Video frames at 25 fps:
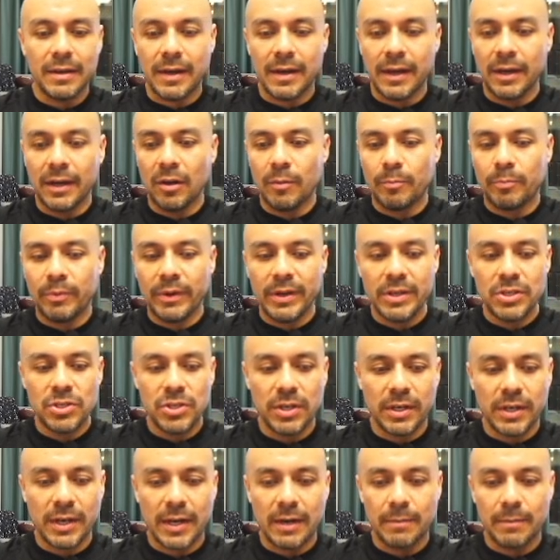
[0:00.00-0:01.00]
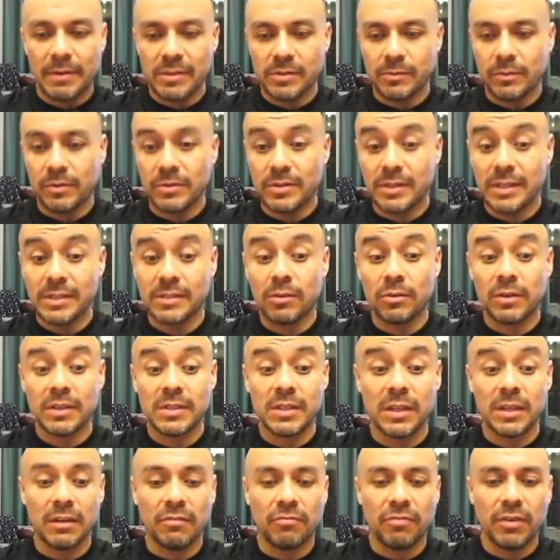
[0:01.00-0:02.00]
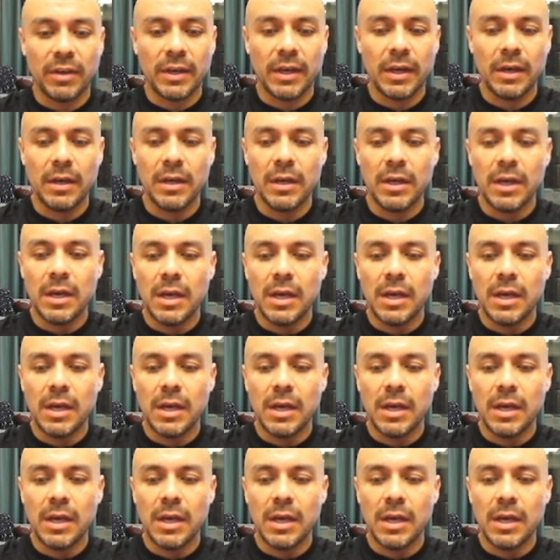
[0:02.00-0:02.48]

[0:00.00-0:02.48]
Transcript: ahí lo pueden checar más o menos qué es lo que significa.